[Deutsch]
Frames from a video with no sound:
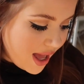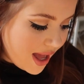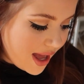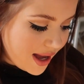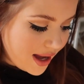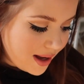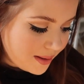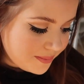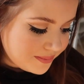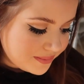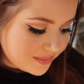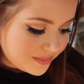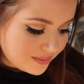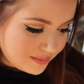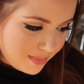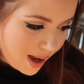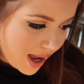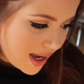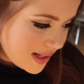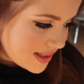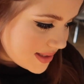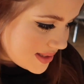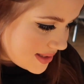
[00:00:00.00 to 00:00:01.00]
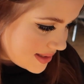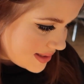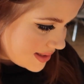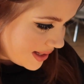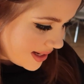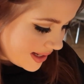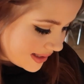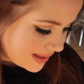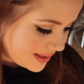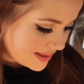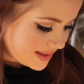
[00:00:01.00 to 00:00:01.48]
Ähm, mein
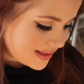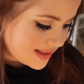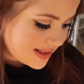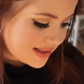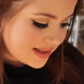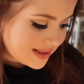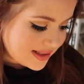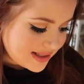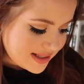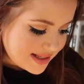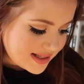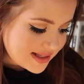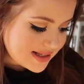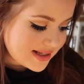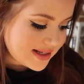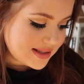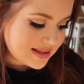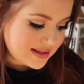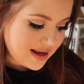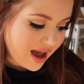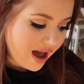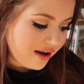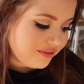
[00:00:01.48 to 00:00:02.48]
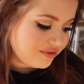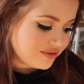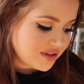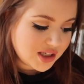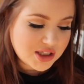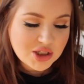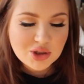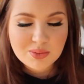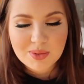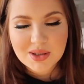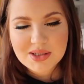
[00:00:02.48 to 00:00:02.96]
tägliches Ziel Ziel darf
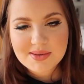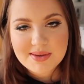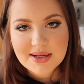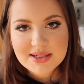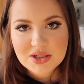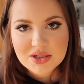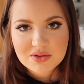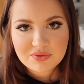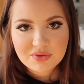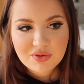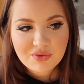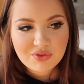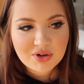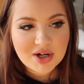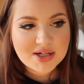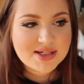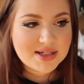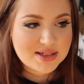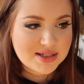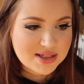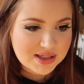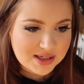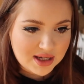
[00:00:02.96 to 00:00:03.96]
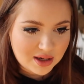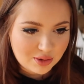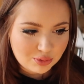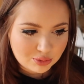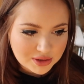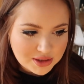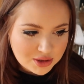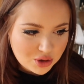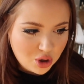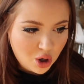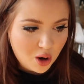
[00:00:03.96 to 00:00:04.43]
nicht über 2560
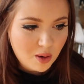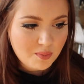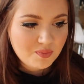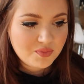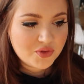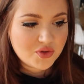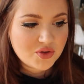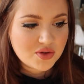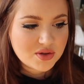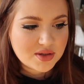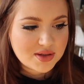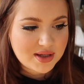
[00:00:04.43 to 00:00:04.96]
Kalorien kommen.